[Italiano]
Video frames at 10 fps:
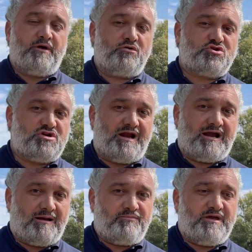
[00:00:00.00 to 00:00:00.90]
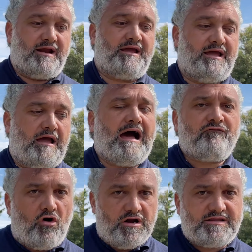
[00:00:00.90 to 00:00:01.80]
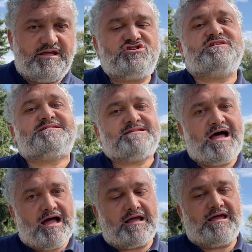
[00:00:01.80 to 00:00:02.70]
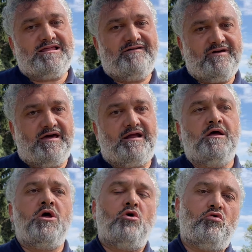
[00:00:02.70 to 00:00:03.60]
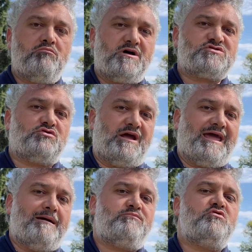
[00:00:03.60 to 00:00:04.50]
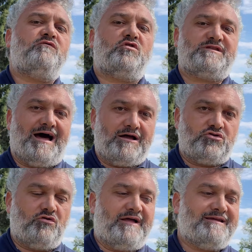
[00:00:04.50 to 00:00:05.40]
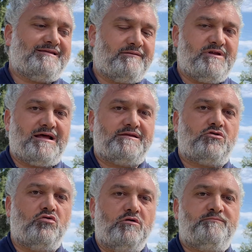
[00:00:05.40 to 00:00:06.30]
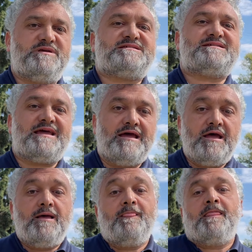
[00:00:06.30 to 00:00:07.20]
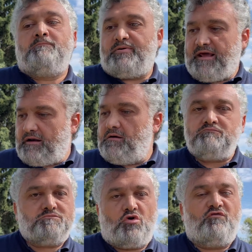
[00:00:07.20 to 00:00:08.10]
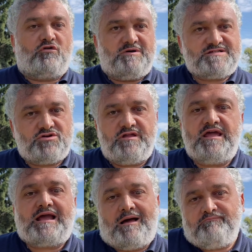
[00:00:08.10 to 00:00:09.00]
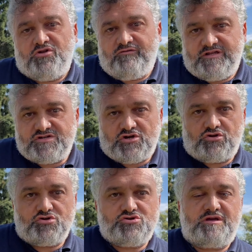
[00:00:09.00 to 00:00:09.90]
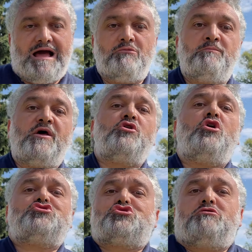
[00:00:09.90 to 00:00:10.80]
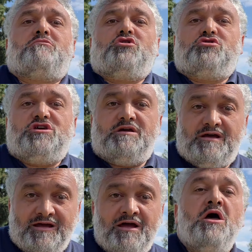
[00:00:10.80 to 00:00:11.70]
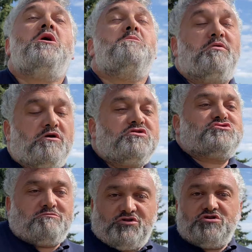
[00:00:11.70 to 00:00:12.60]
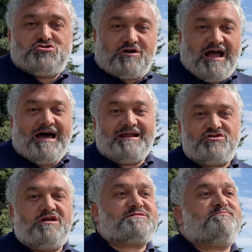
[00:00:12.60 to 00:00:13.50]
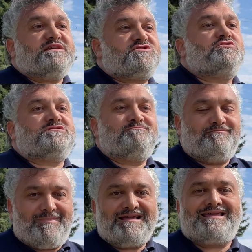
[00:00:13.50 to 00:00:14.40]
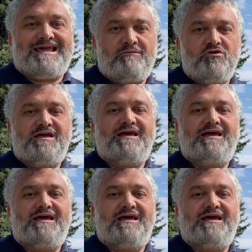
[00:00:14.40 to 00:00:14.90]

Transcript: per riuscire a capire che a volte ci sta anche di avere un bastone che è più votato a determinati colpi se per conformazione dei campi dove di solito giochiamo, per nostro modo di, di, gioco, per nostro modo di giocare, cioè spesso manchiamo i